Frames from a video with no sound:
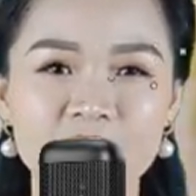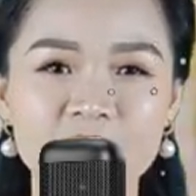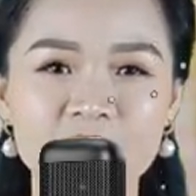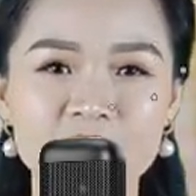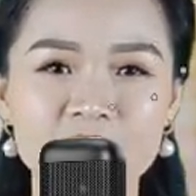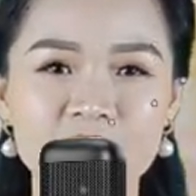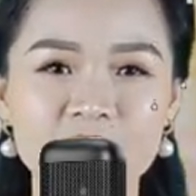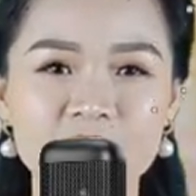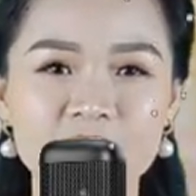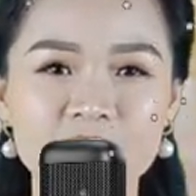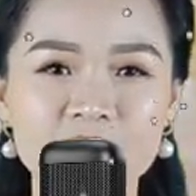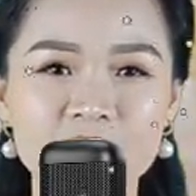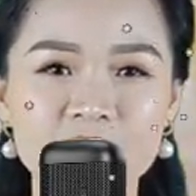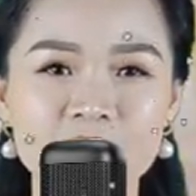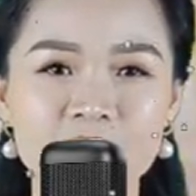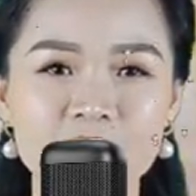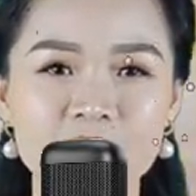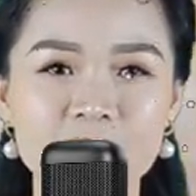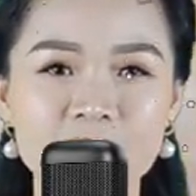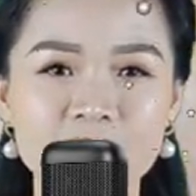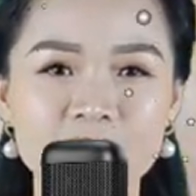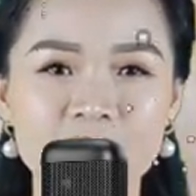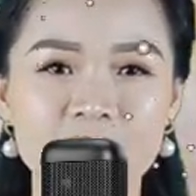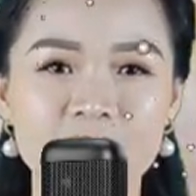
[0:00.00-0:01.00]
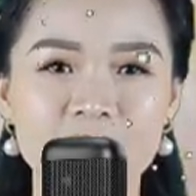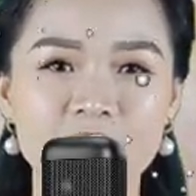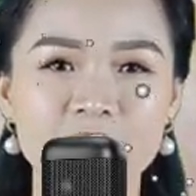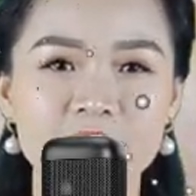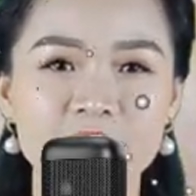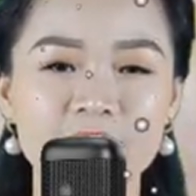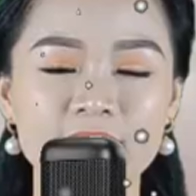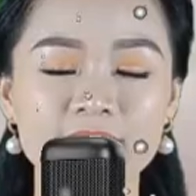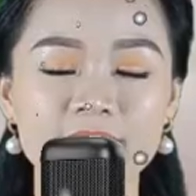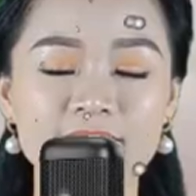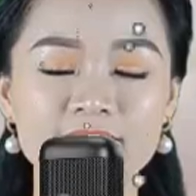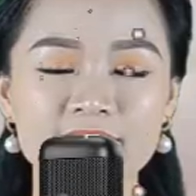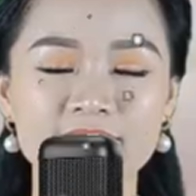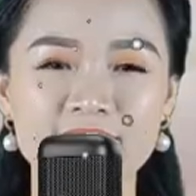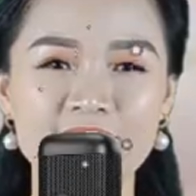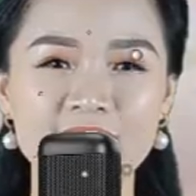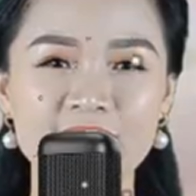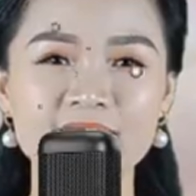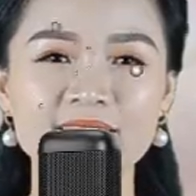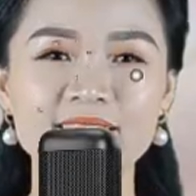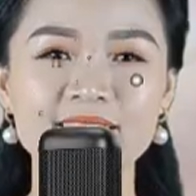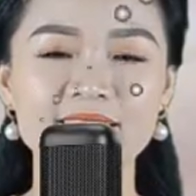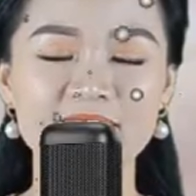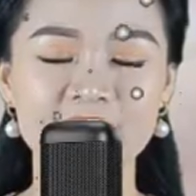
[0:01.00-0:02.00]
Quý mệnh chủ chỉ cần cố
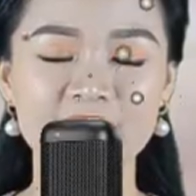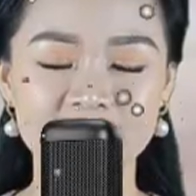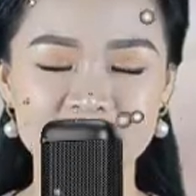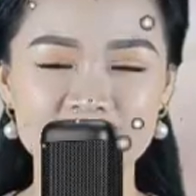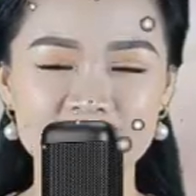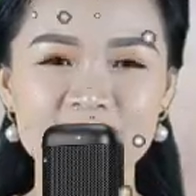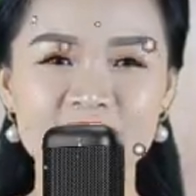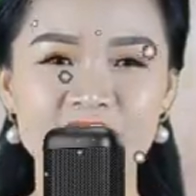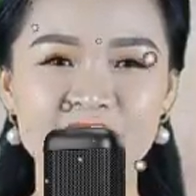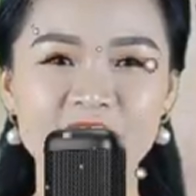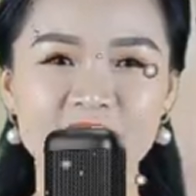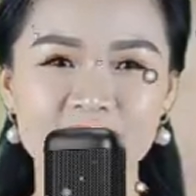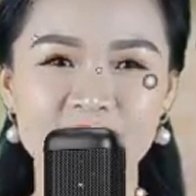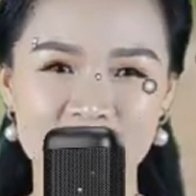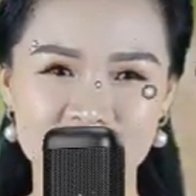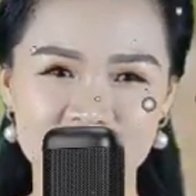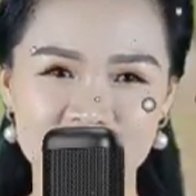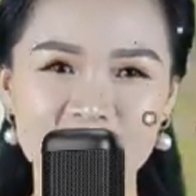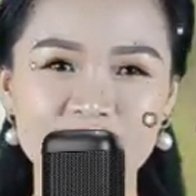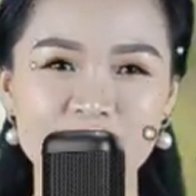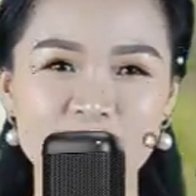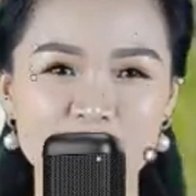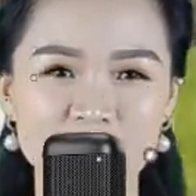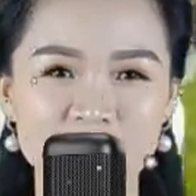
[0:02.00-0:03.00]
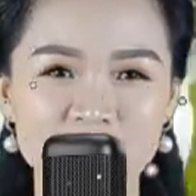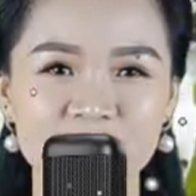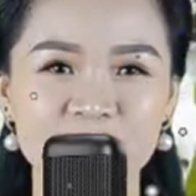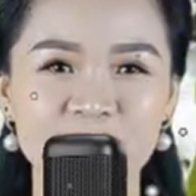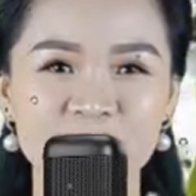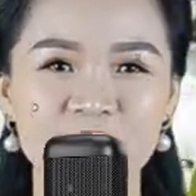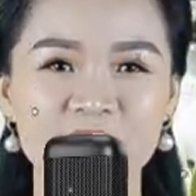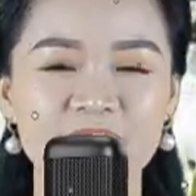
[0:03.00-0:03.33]
gắng duy trì lối sống lành mạnh,